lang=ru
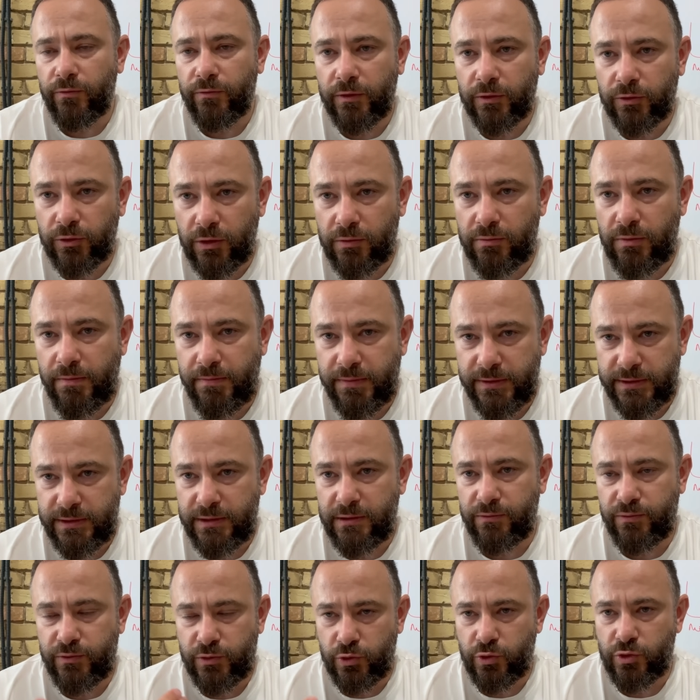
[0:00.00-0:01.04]
котором объяснил
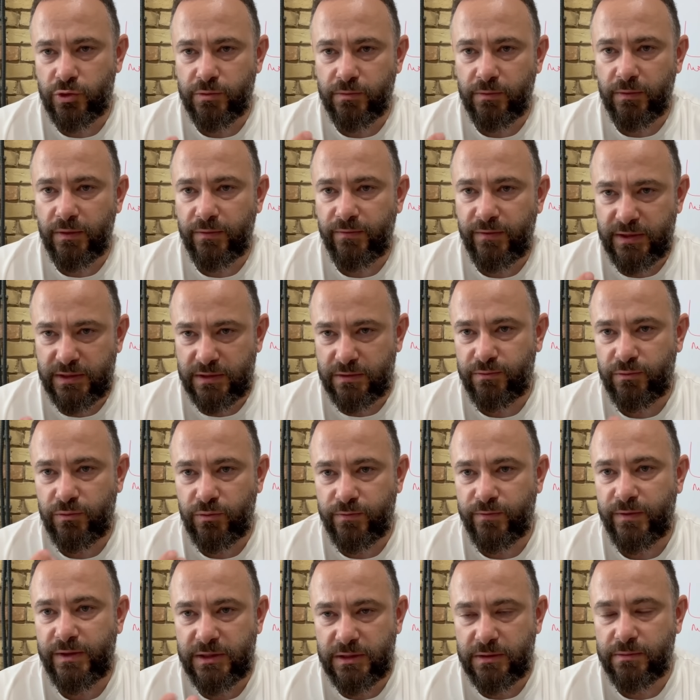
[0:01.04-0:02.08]
всю смы, весь,
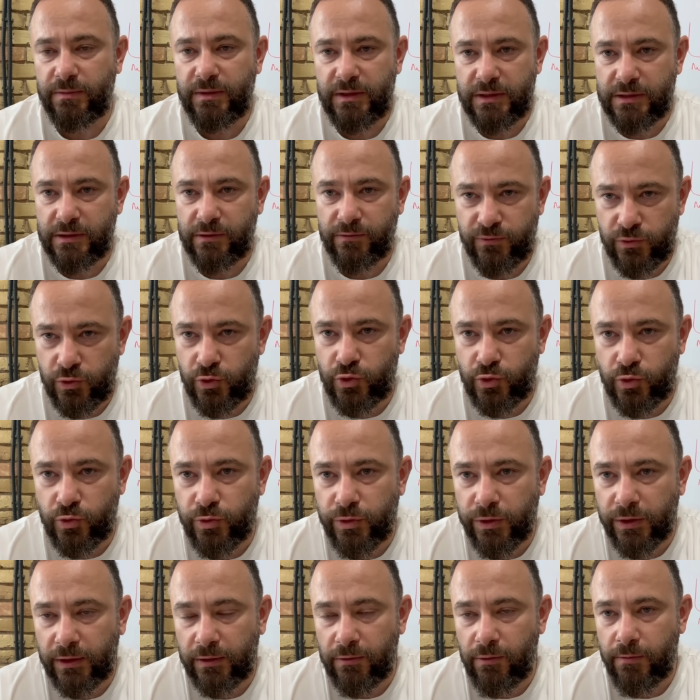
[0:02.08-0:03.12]
весь смысл, всю суть
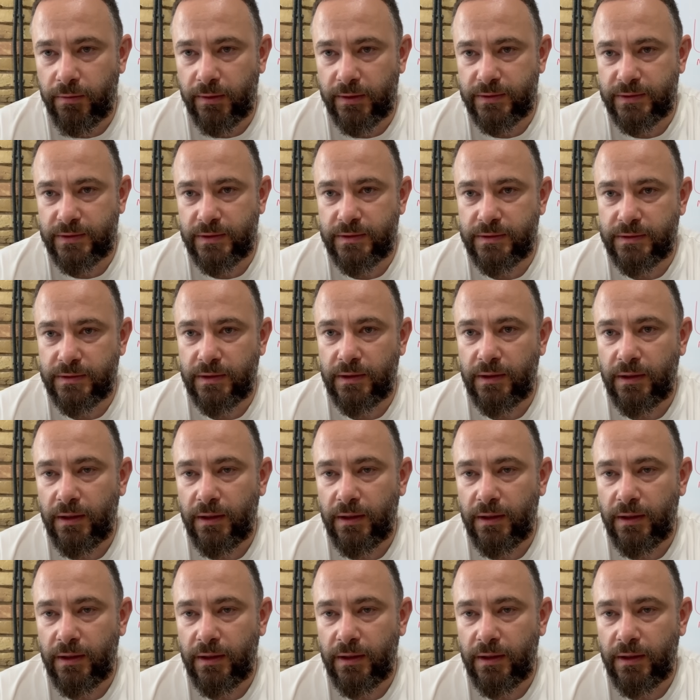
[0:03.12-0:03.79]
этого процесса.